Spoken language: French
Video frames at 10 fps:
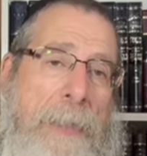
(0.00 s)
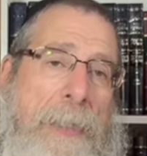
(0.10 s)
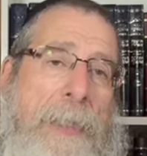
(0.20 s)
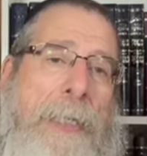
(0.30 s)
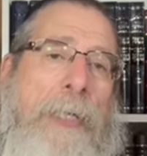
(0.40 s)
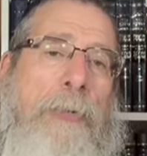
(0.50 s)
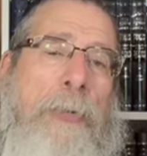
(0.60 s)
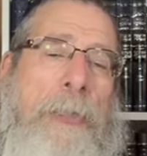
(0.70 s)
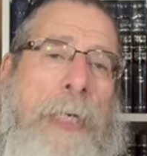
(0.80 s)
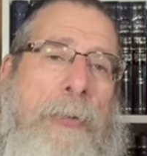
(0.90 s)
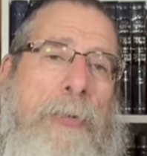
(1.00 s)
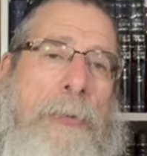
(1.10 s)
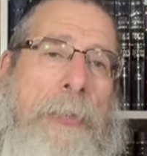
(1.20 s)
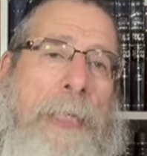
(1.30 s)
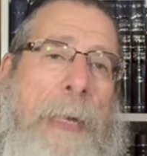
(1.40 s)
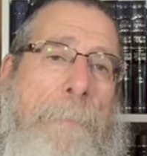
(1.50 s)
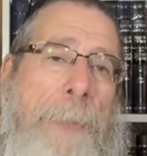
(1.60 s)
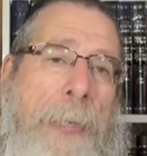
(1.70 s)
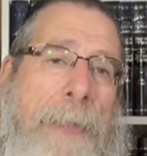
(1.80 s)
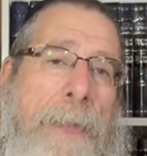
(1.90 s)
et a causé la
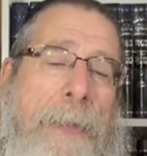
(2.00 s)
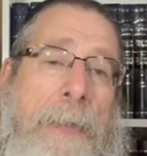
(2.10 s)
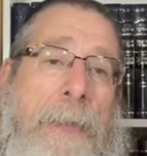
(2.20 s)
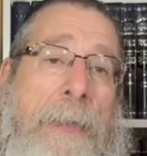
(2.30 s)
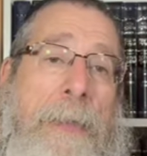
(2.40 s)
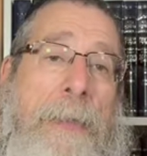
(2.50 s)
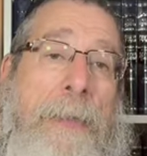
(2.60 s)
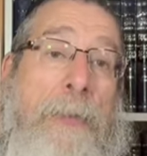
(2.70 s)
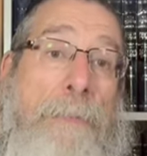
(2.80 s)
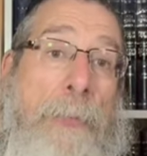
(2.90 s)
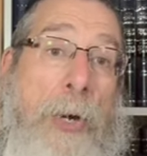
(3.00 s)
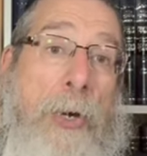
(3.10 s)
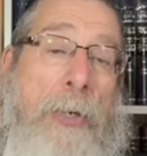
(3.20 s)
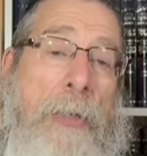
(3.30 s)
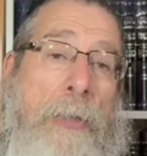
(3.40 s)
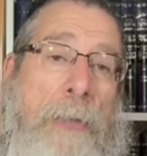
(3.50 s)
peine de mort.